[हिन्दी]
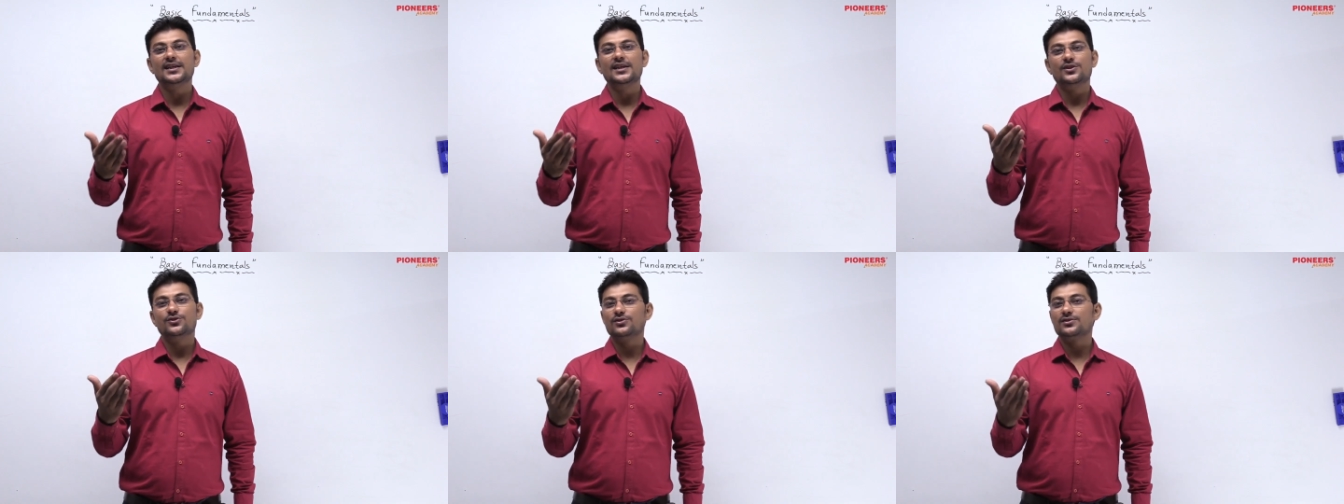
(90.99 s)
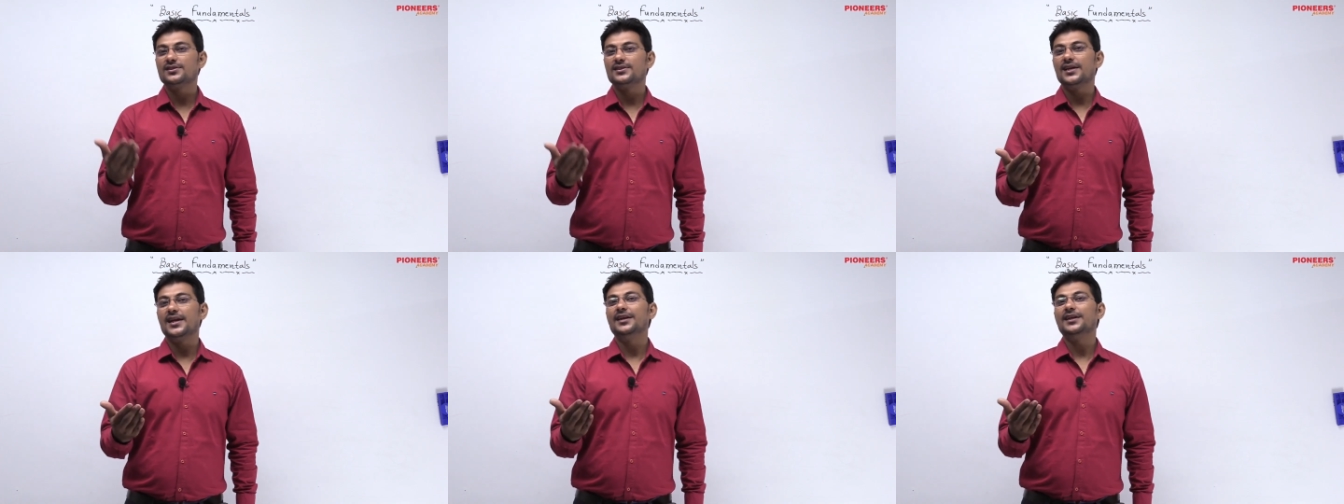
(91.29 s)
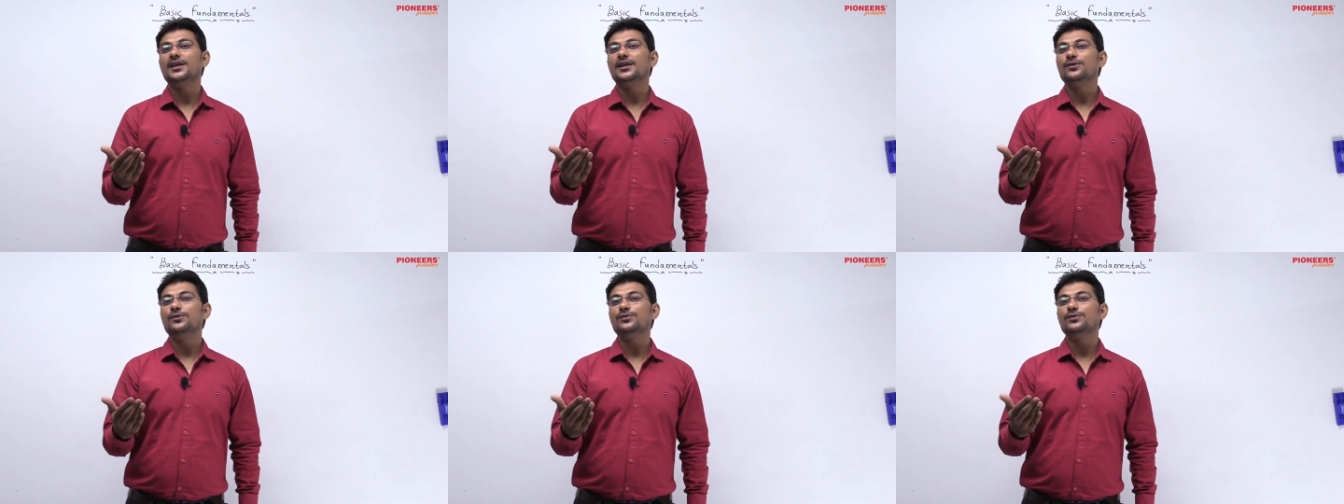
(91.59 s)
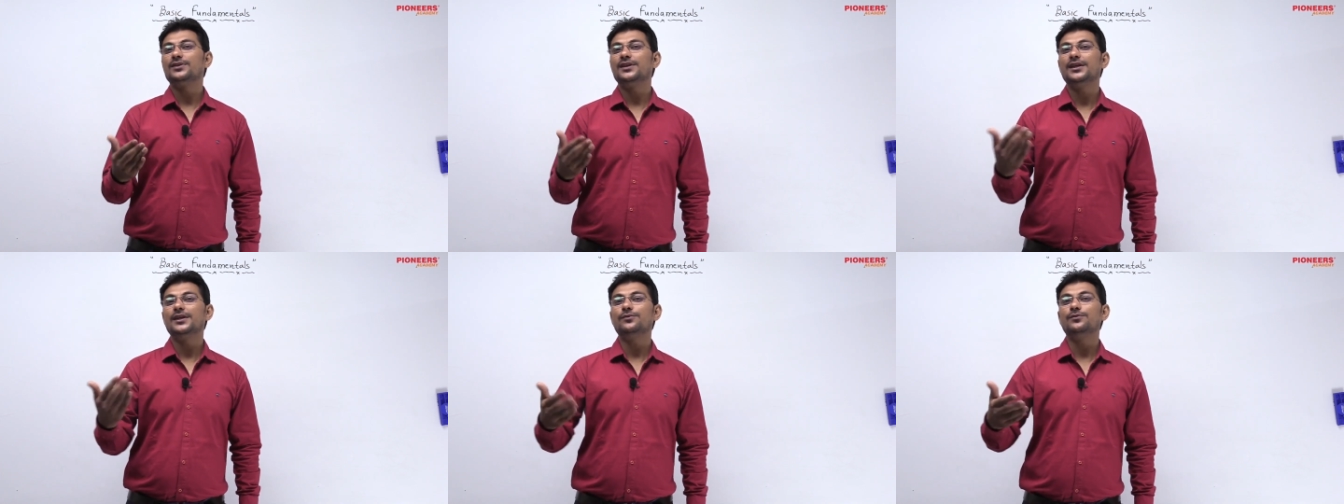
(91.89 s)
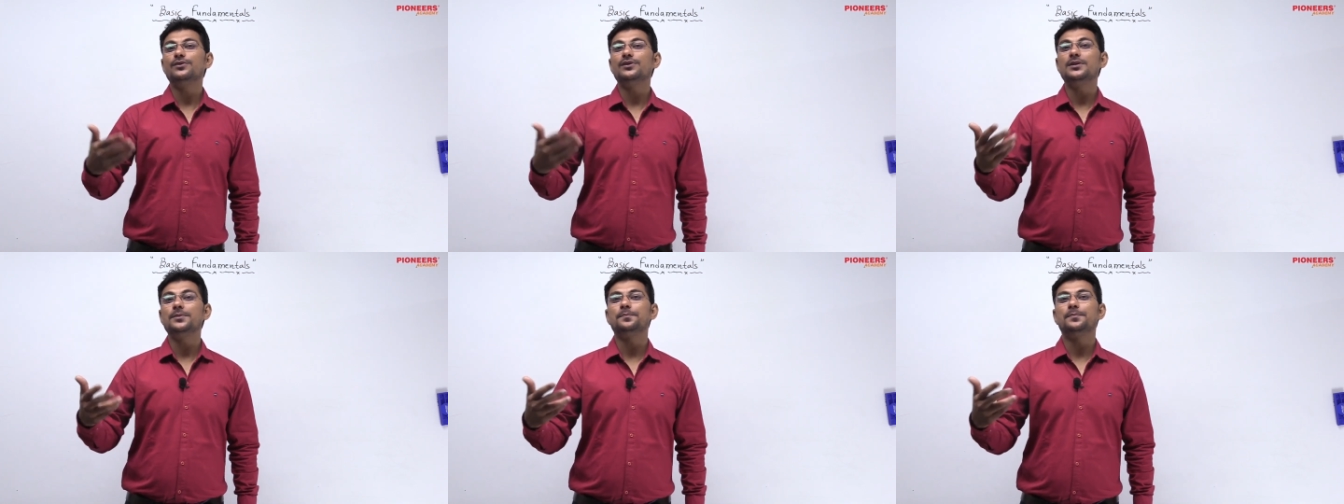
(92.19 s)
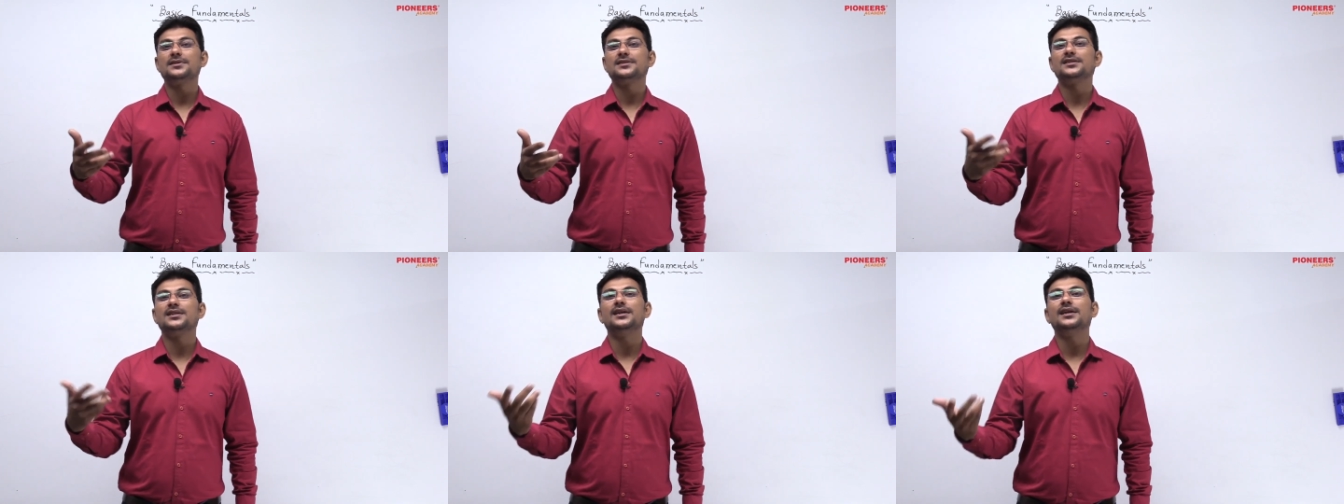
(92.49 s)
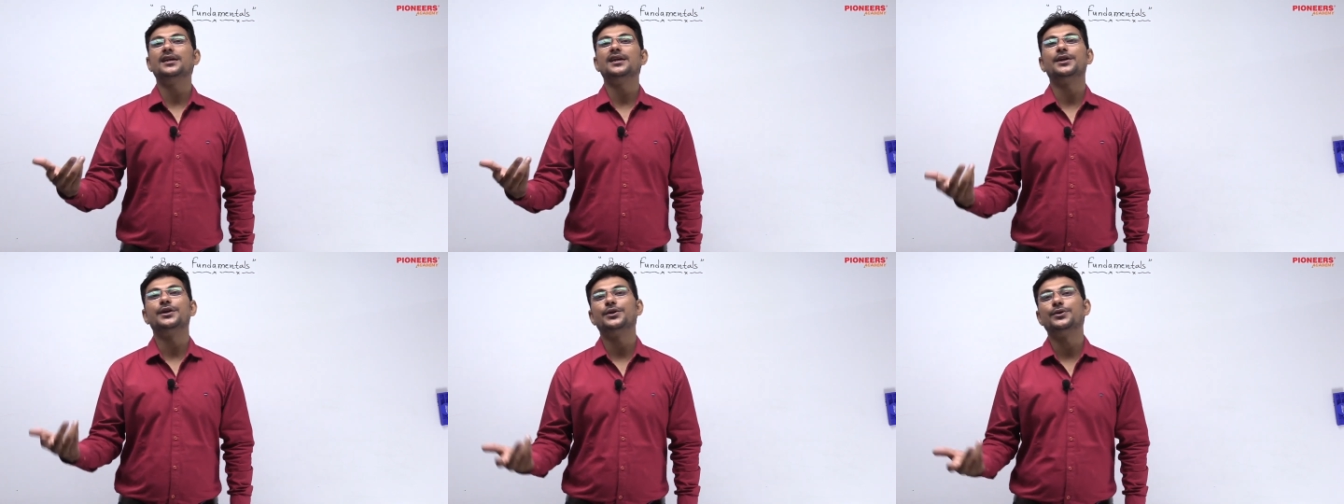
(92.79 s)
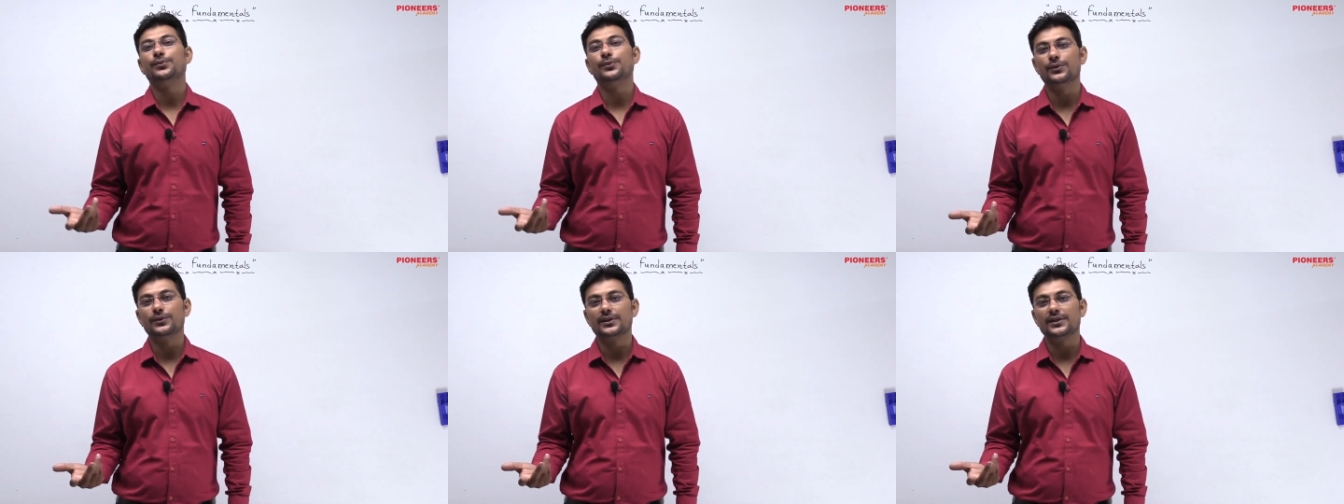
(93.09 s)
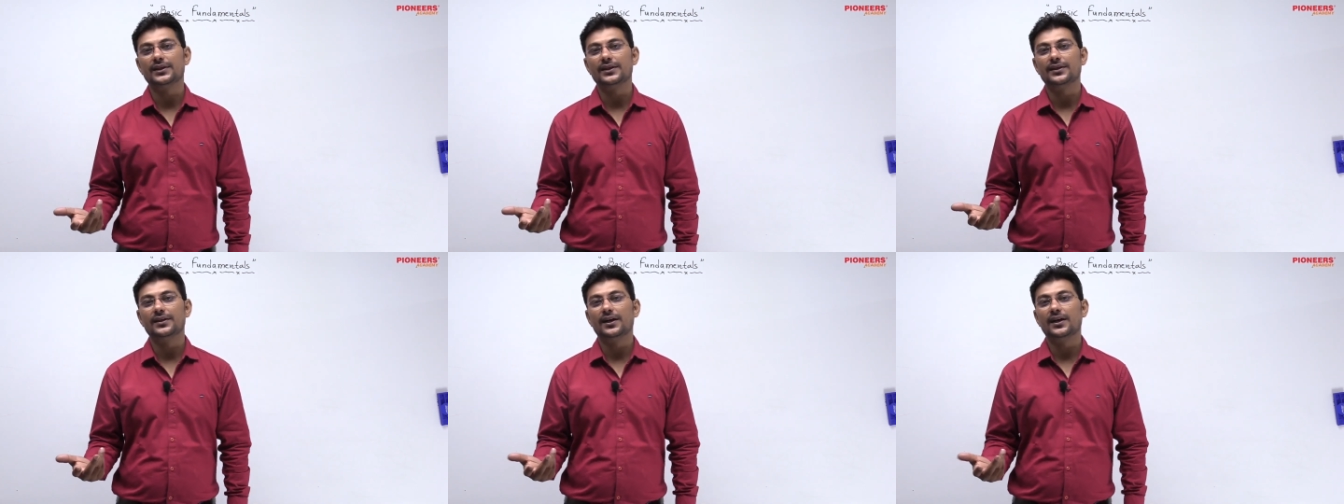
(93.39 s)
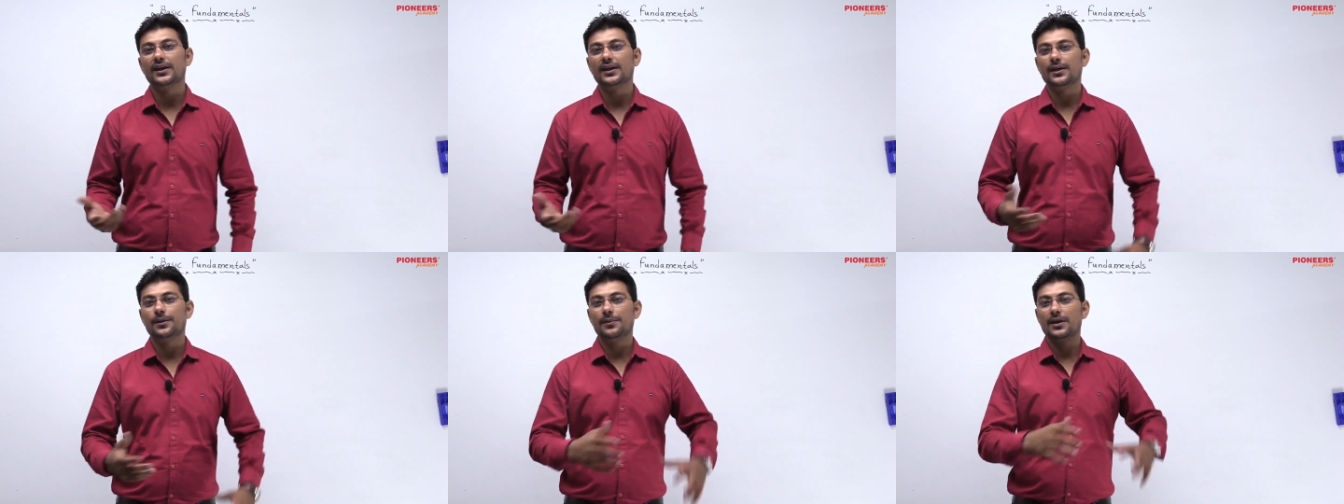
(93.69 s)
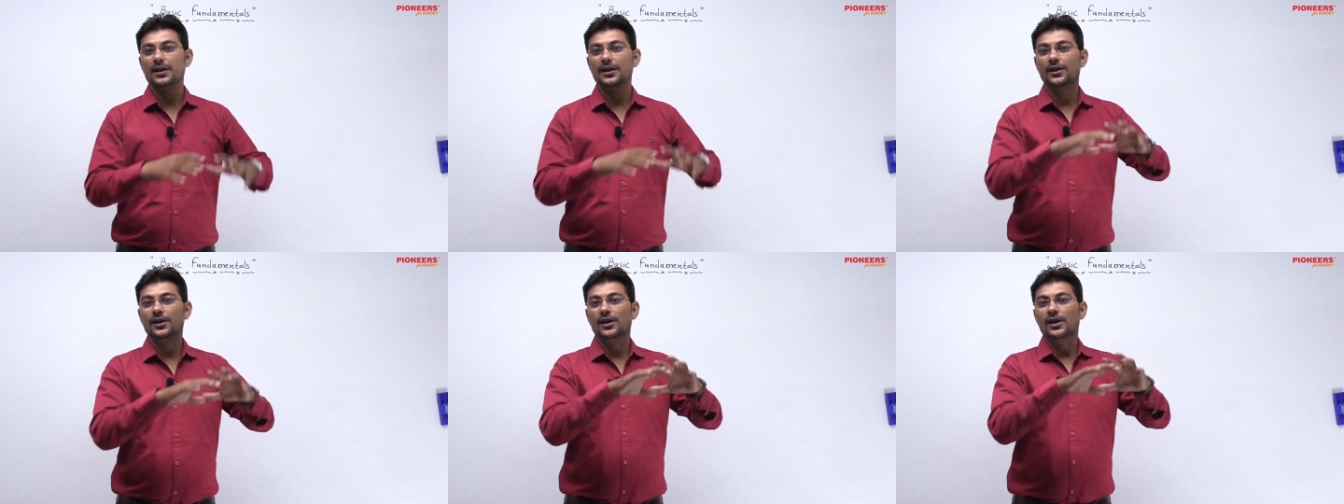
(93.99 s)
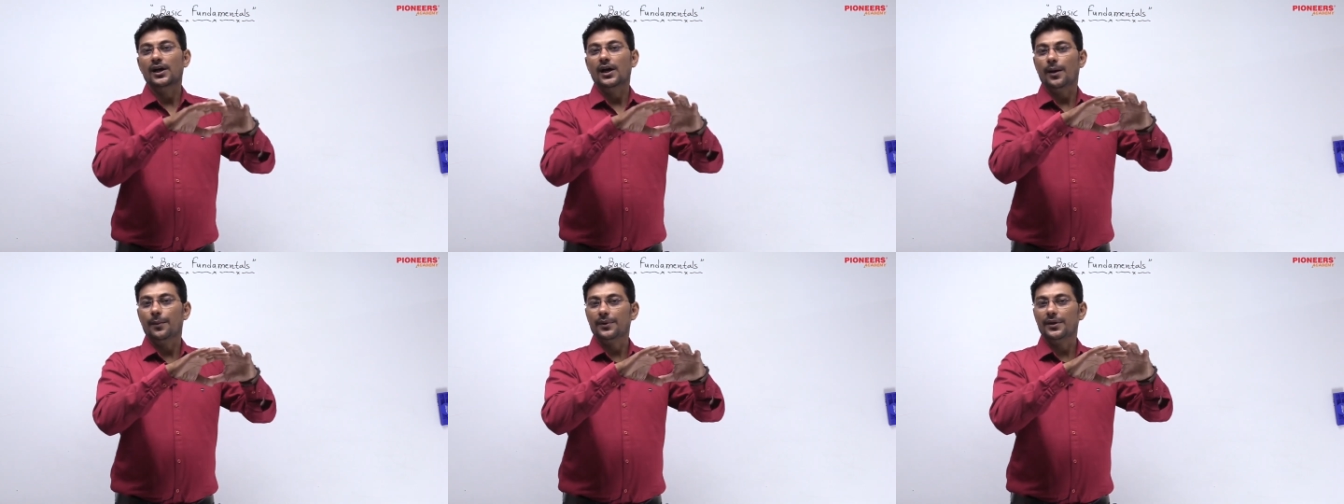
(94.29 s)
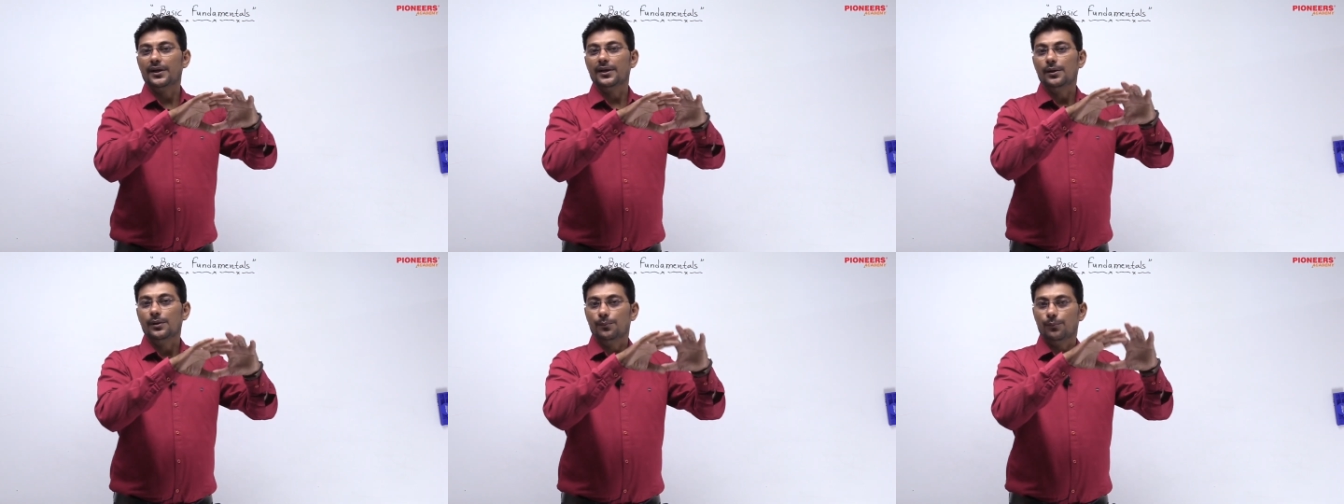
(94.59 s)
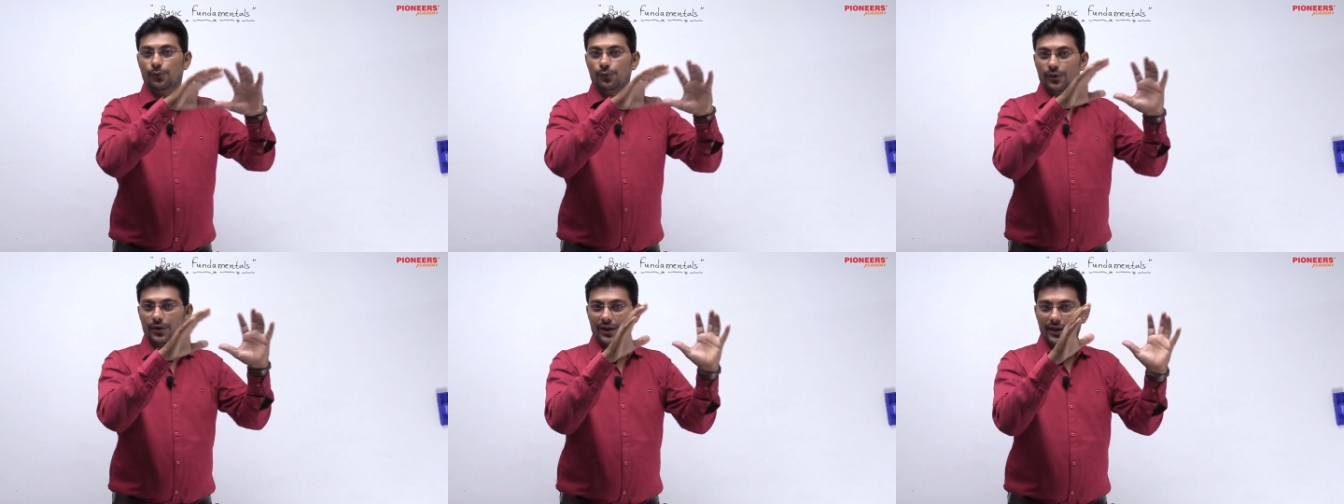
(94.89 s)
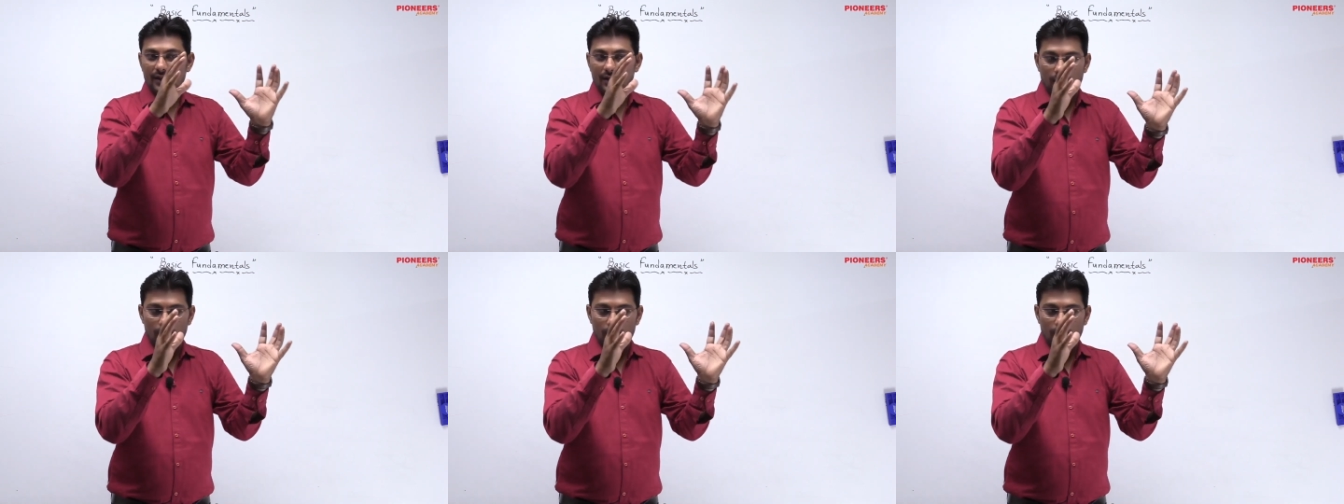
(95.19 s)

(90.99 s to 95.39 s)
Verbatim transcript: जो सेंटर होते हैं वो रिप्रेजेंटेटिव होते हैं अगर हमारे हमें पूरे